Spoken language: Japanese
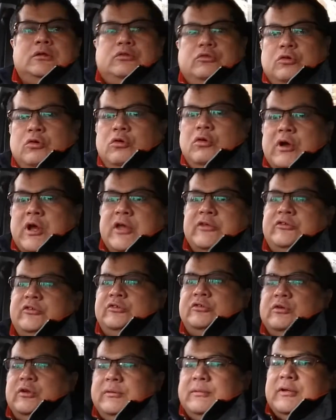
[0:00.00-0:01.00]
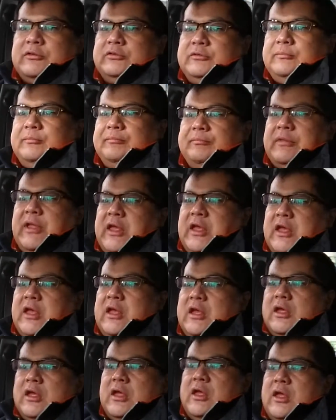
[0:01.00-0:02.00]
情報を配信しております。
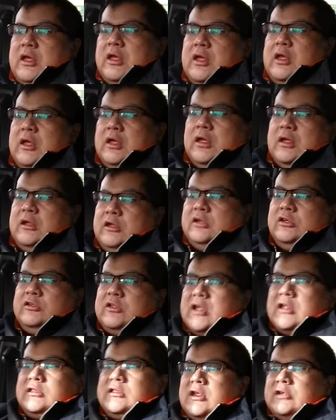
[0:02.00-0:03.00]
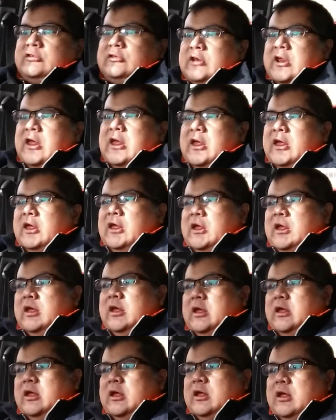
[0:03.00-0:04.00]
え以前ですね、
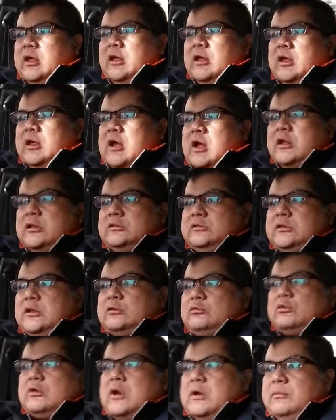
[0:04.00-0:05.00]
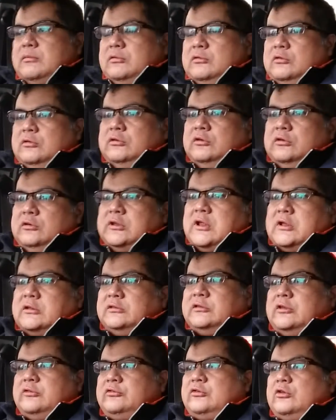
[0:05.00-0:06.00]
えあったトラブルな
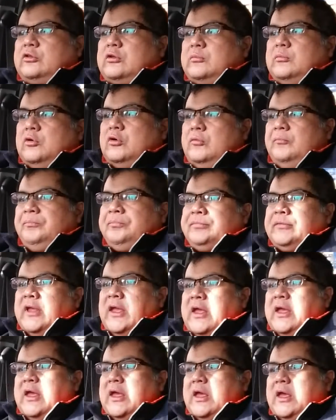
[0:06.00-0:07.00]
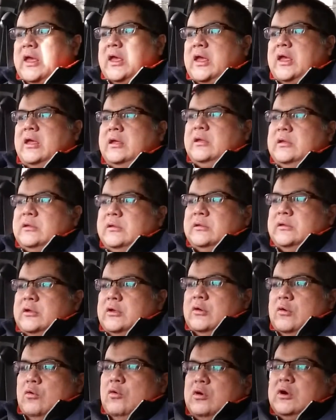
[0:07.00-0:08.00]
んですけども、え
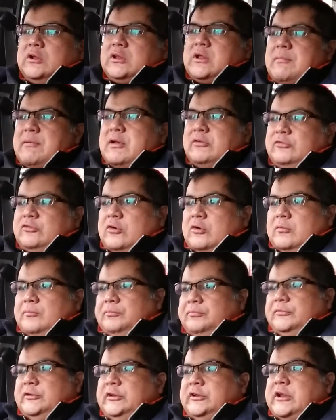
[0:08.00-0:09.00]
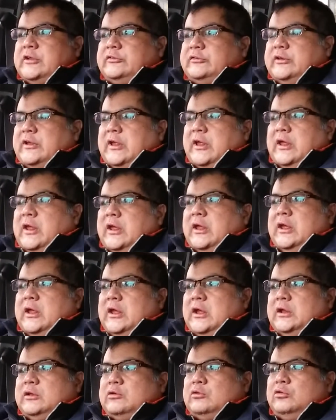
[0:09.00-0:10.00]
大型マンションにですね、
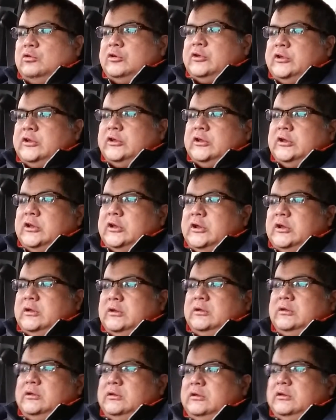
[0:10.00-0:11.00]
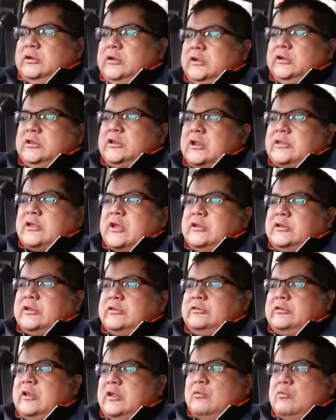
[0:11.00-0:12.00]
えーと納品に行った際にで
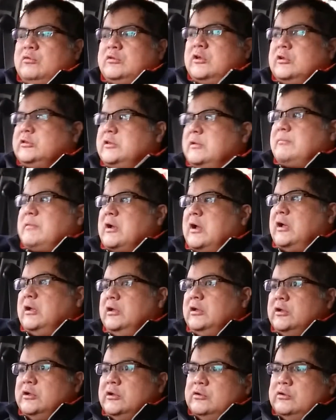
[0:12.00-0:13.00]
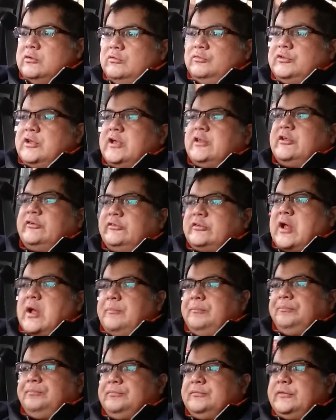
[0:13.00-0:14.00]
すね、お客様が、不在でした。
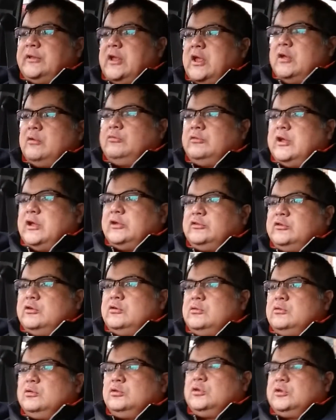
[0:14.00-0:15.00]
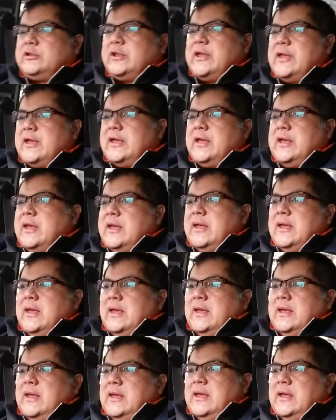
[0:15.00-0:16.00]
で、不在ということで、
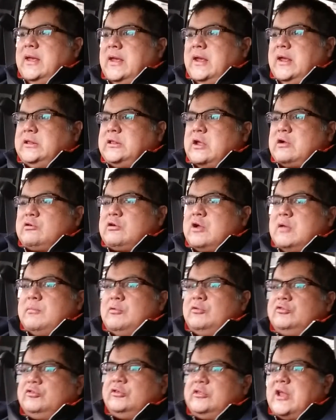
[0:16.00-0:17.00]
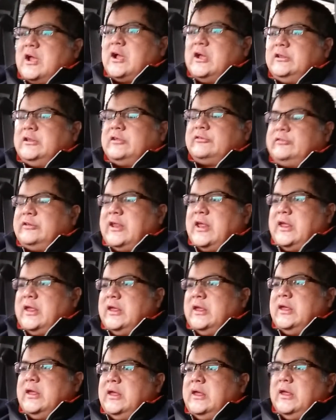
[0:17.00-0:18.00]
えー、宅配ボックスの中にですね、
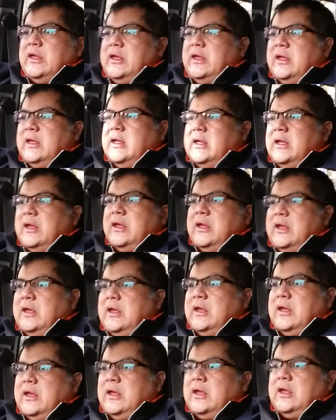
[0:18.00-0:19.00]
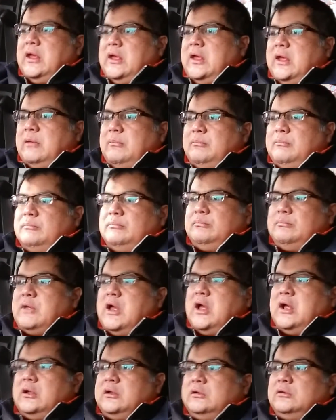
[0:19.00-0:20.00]
えー、
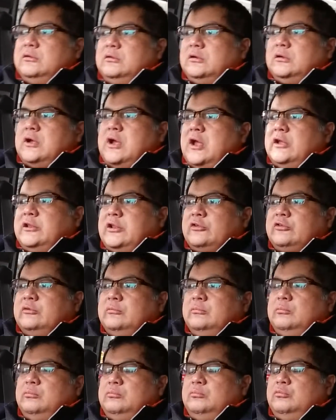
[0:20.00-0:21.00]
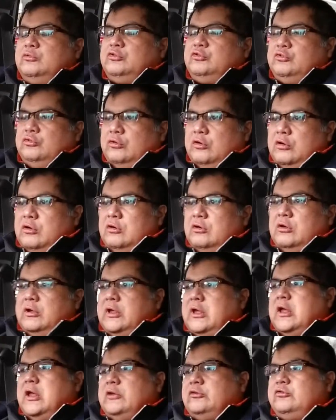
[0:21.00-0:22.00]
まあ、配達物を、
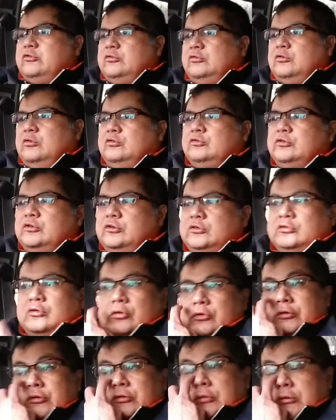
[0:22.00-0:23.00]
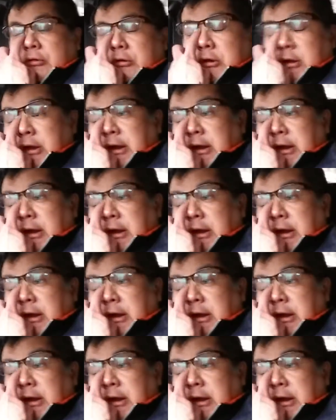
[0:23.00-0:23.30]
えー、収納するという